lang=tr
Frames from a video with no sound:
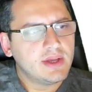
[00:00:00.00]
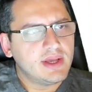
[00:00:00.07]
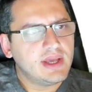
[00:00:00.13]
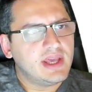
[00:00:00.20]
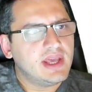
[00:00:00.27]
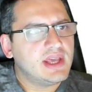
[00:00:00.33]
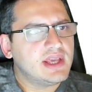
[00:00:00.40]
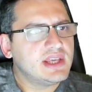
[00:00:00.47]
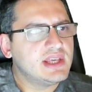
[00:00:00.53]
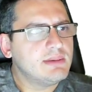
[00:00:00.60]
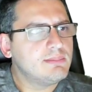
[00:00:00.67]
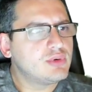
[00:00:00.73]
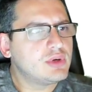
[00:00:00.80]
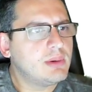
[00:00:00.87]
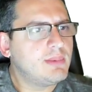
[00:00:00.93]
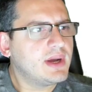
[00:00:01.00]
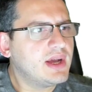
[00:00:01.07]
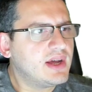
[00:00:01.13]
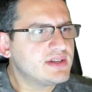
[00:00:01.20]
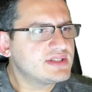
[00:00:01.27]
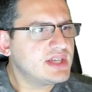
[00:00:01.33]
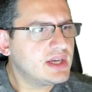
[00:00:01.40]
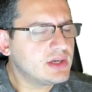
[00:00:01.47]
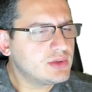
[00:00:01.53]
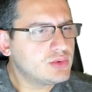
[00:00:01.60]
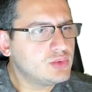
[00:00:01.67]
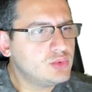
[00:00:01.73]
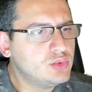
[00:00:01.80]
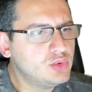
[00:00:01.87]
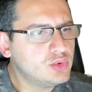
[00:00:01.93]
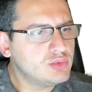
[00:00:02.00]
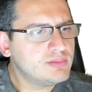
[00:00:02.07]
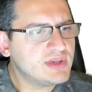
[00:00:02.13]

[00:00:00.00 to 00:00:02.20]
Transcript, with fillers: E, Kimpura bakarsak dün